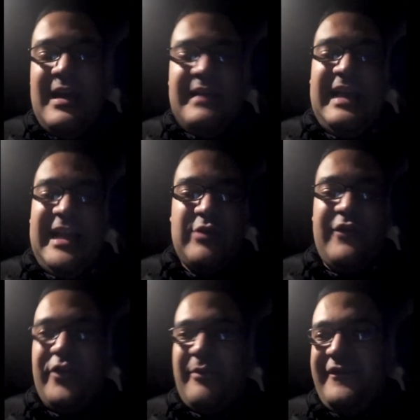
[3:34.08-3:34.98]
nella sua
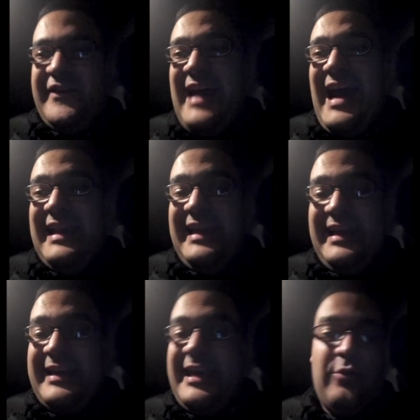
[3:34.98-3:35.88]
forma finale,
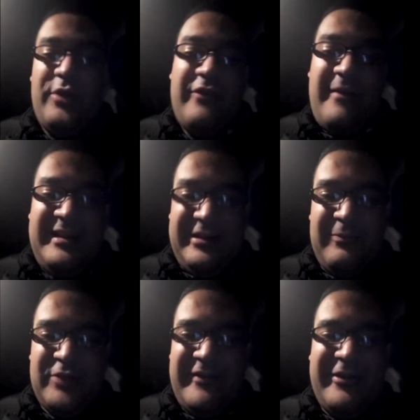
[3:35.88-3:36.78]
che qui ovviamente non
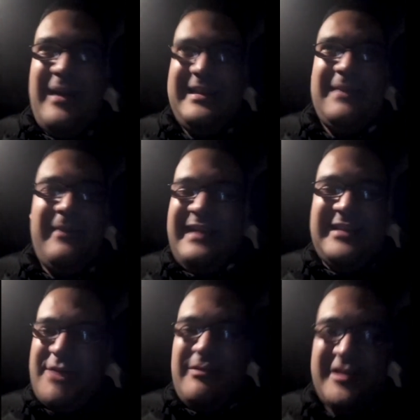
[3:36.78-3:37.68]
potevano mettere perché se
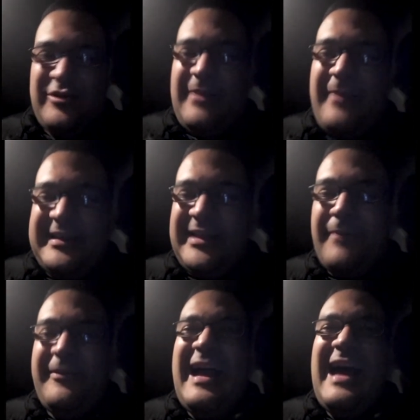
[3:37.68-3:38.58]
c'è una seconda parte da
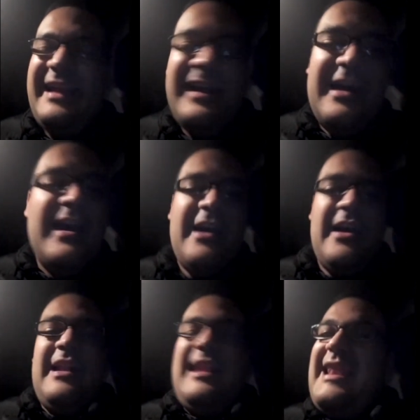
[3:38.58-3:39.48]
preparare
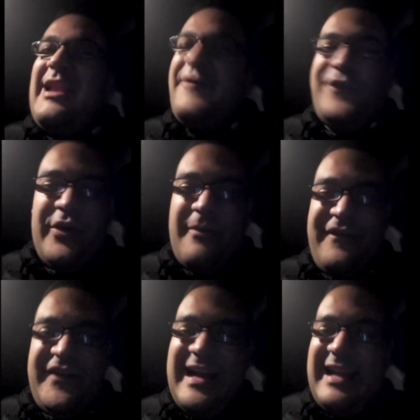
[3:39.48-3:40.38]
la forma
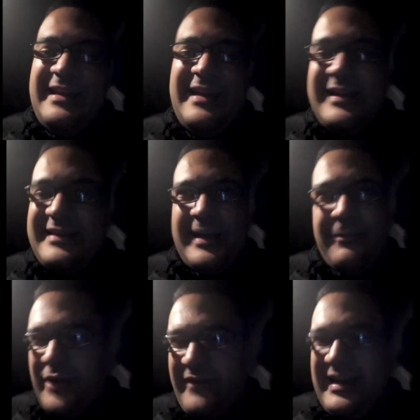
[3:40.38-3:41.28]
finale di Hit, che
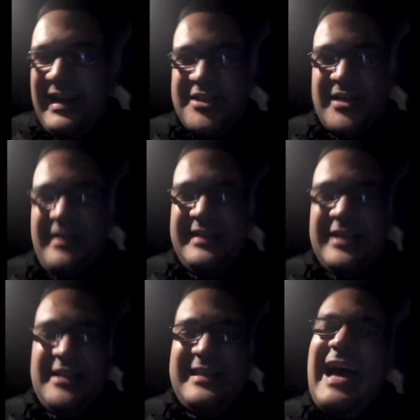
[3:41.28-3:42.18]
pure viene leggermente
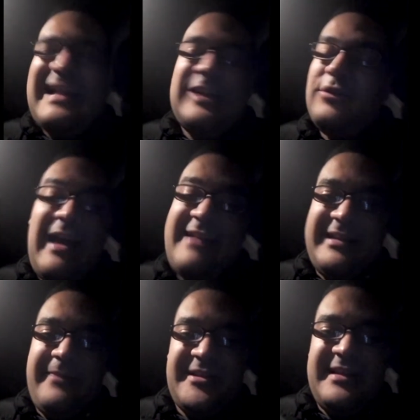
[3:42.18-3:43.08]
citata, dovrà
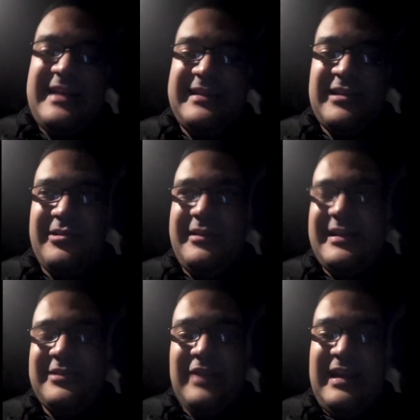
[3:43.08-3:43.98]
essere presentata
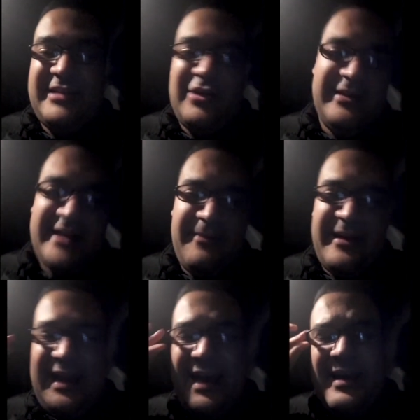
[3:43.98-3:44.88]
soltanto nella seconda, anche
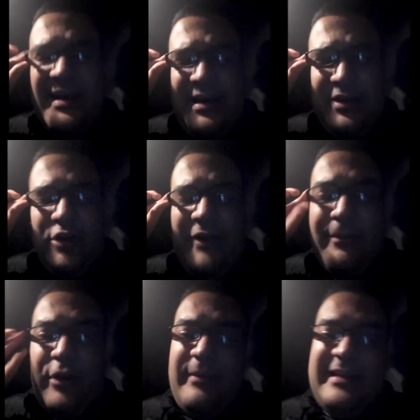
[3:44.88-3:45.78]
perché
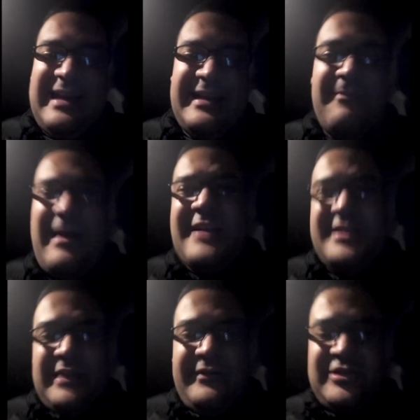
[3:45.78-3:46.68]
dovrebbero aumentargli il
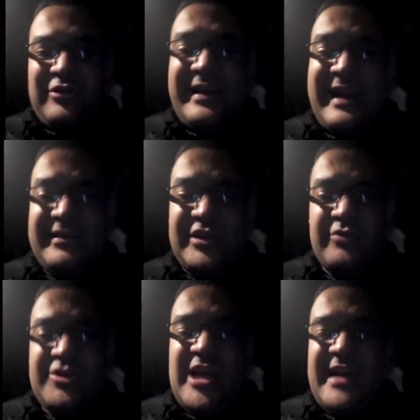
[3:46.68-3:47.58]
budget visto il grande
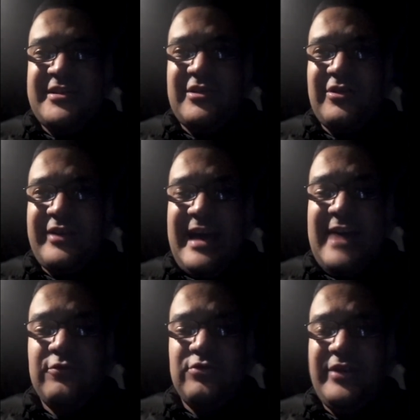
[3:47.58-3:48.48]
successo che ha
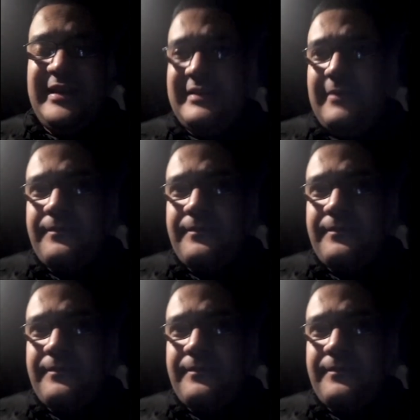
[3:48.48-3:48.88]
avuto Hit.